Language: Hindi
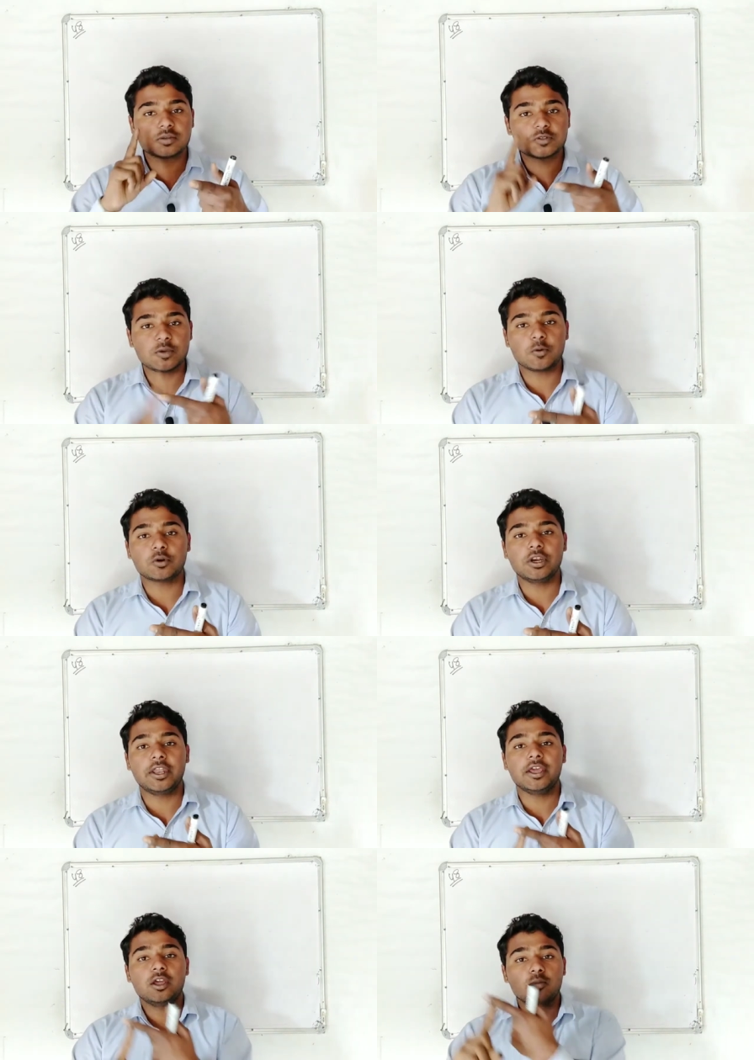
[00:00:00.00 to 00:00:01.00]
सबसे
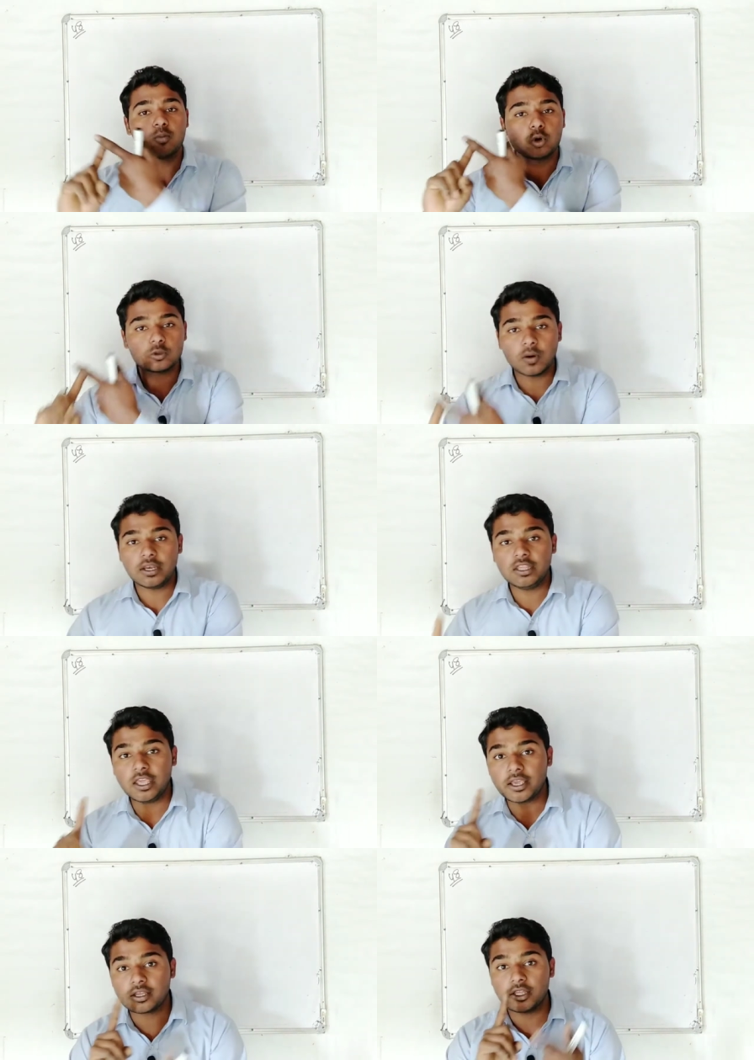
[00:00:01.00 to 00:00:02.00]
इंपॉर्टेंट है बहुत बार
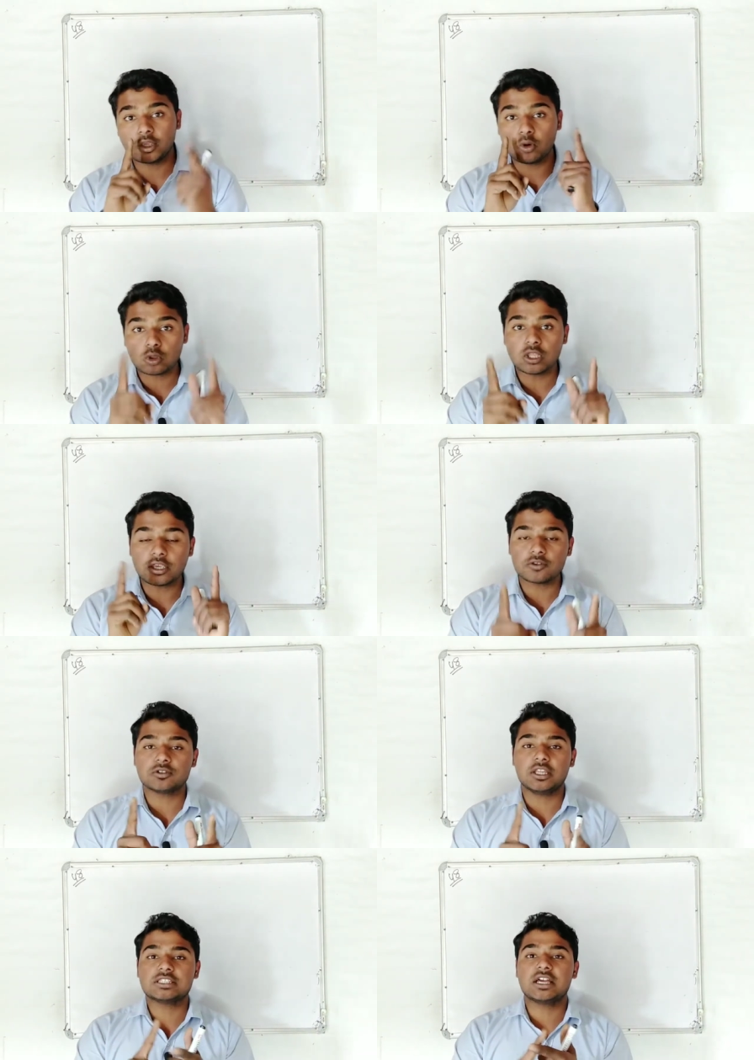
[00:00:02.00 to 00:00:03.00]
ये इकलौता
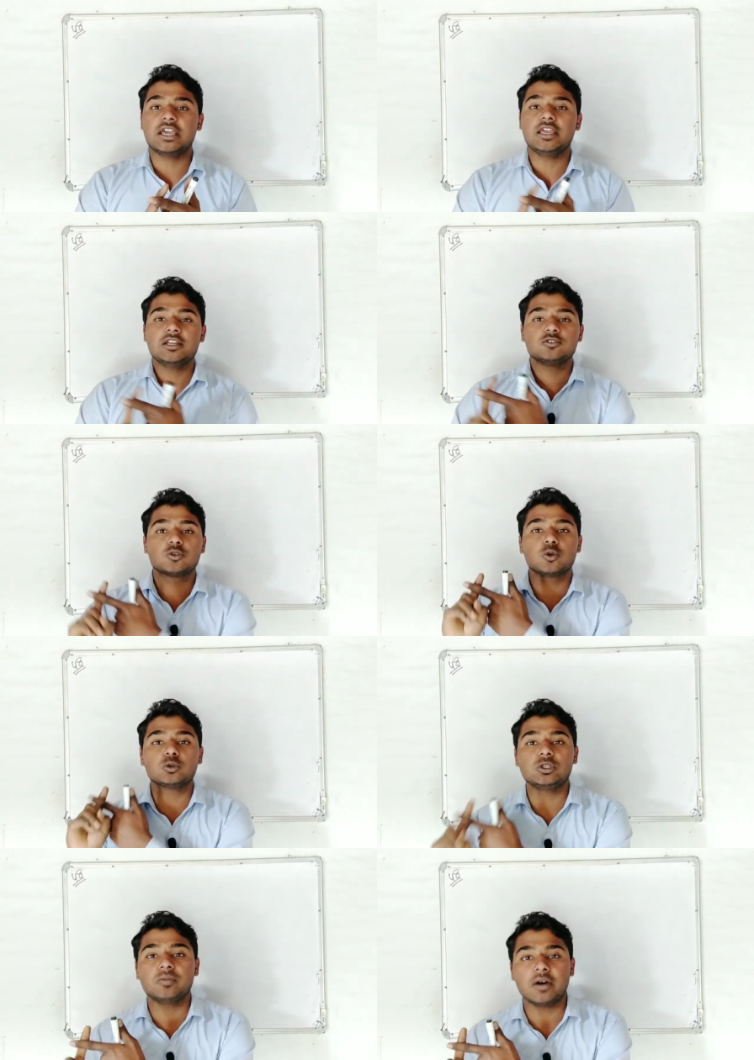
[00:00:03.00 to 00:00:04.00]
क्वेश्चन ऐसा है जो
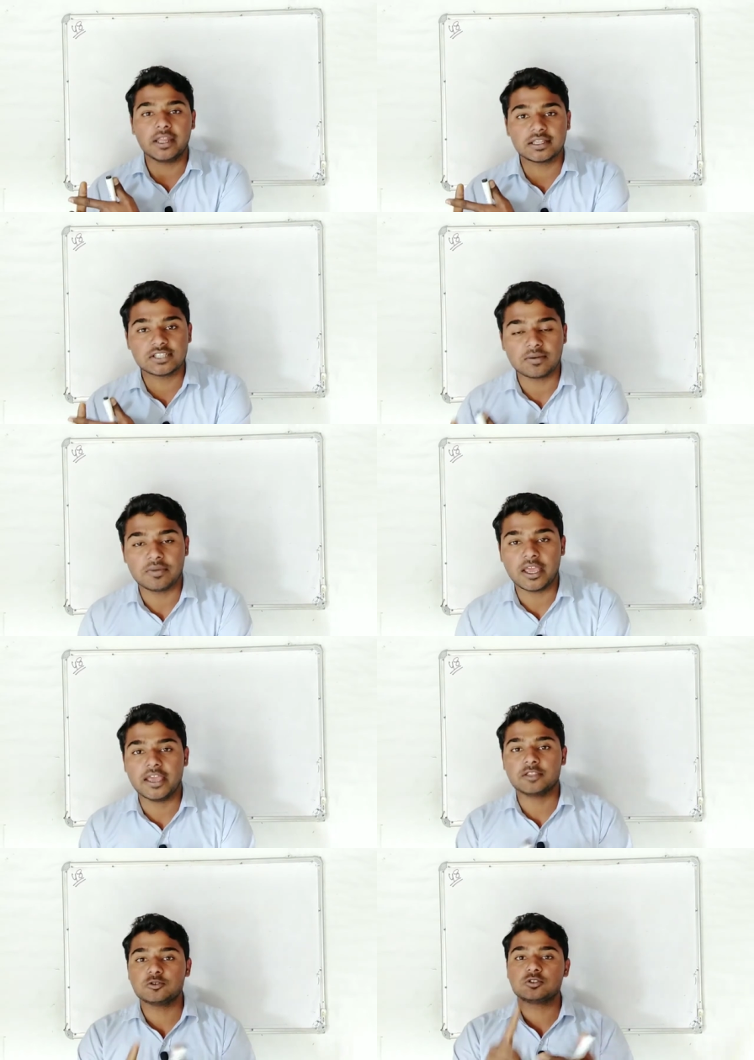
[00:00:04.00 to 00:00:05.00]
दो तीन बार एग्जाम में
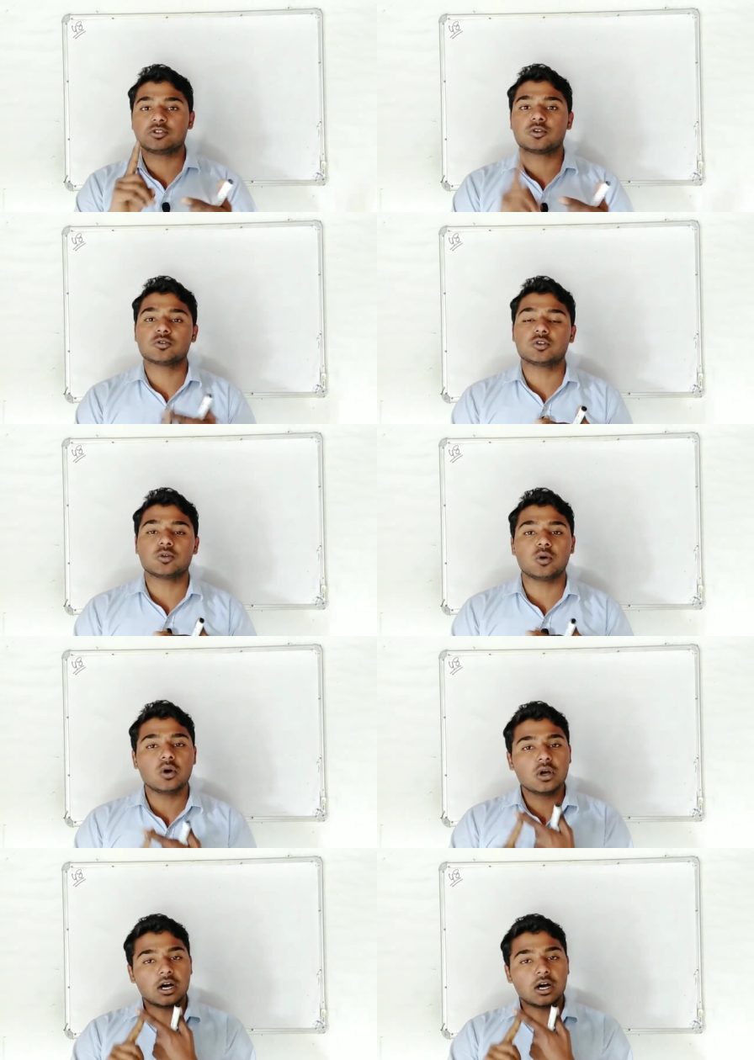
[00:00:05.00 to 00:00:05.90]
आया है तो इस क्वेश्चन को